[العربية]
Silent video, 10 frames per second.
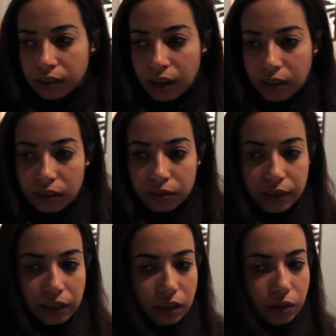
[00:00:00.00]
سالت
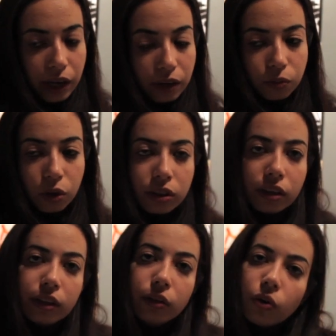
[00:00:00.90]
فين اللي كانوا
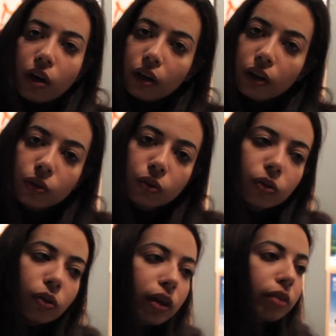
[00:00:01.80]
معتقلين
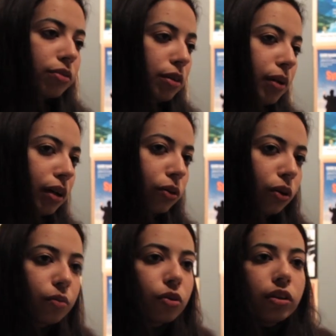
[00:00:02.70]
وخرجوا كان في
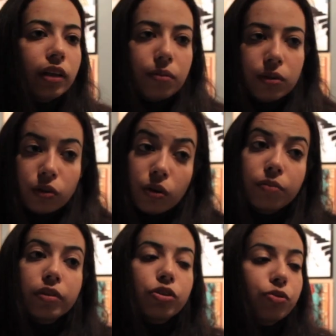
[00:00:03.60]
بعضهم رحت قابلتهم
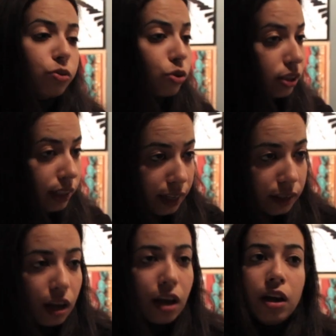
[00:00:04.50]
ما شفتوش زياد
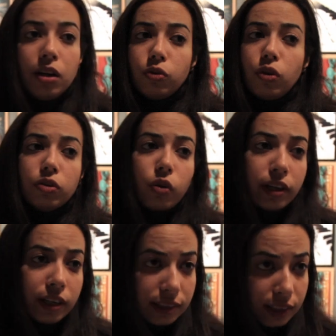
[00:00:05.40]
رحتوا
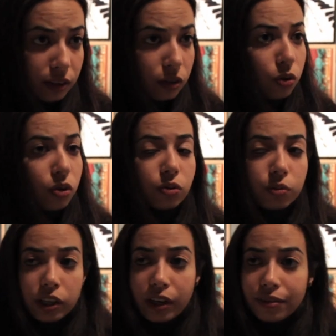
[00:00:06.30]
انهي سجن رحتوا
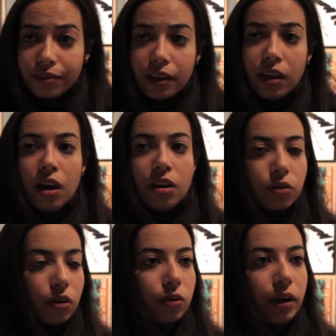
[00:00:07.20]
مش عارف ايه
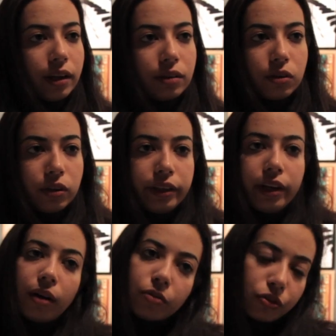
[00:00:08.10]
كل واحد يقول لي
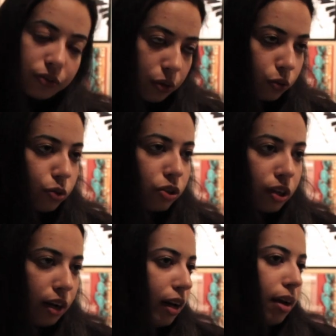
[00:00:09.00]
لا ما شفناهوش
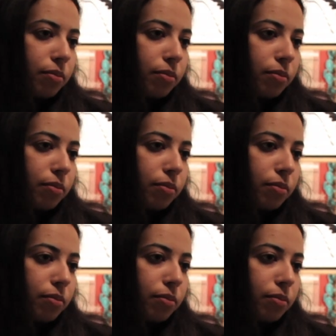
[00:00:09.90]
لا